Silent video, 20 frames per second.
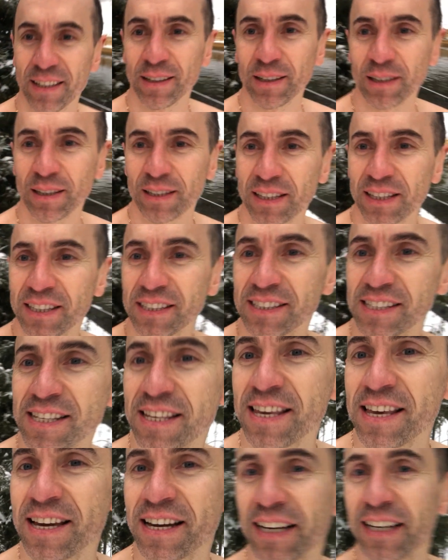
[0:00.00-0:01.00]
Вот,
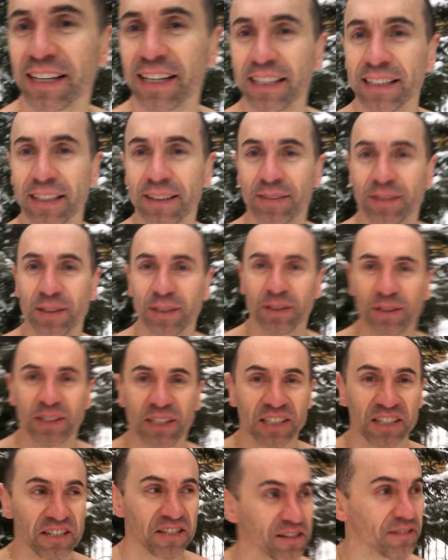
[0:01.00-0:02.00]
снег, это все
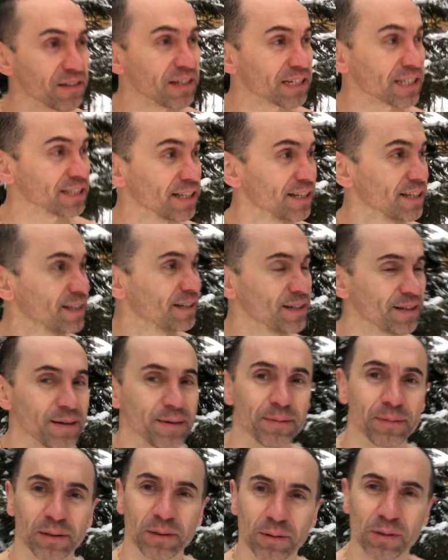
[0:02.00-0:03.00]
даже не важно.
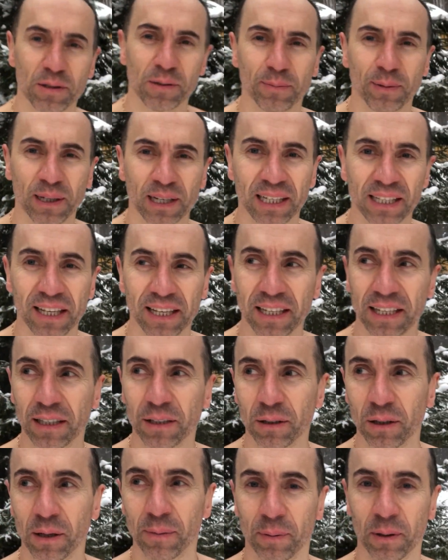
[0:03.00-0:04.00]
Потому что благодать,
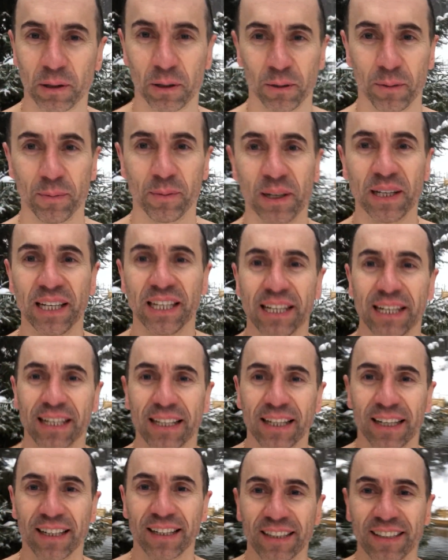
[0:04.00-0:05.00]
которая потом
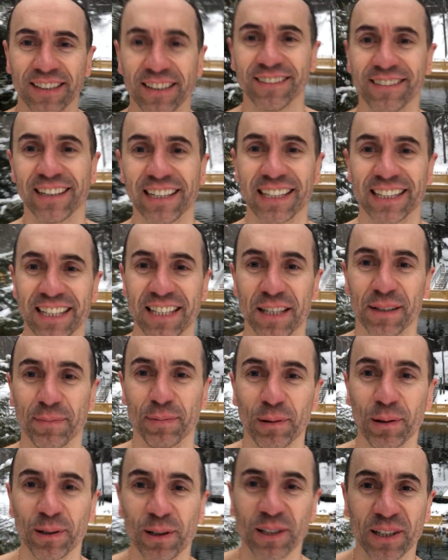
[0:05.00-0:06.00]
нахлынывает, и
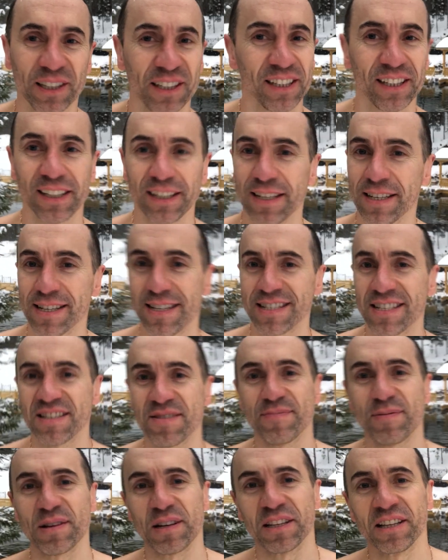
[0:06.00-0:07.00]
тепло,
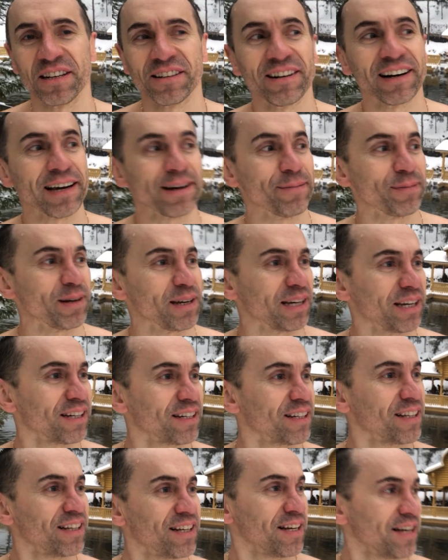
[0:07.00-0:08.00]
непередаваемые
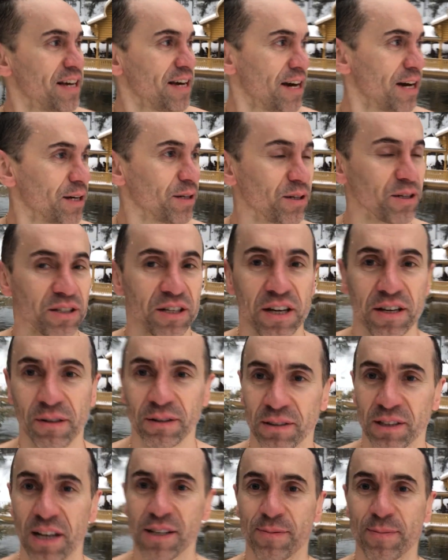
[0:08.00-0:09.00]
ощущения.
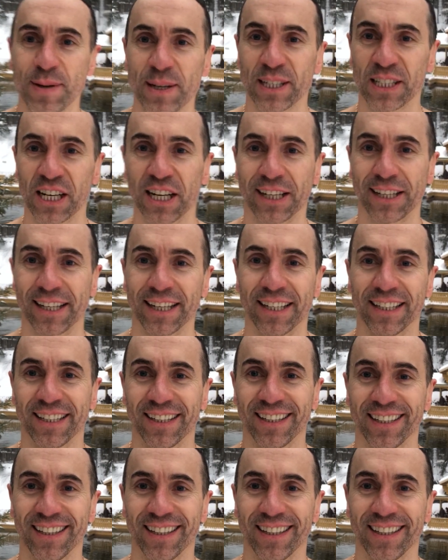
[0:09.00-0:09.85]
Вот сейчас мне жарко.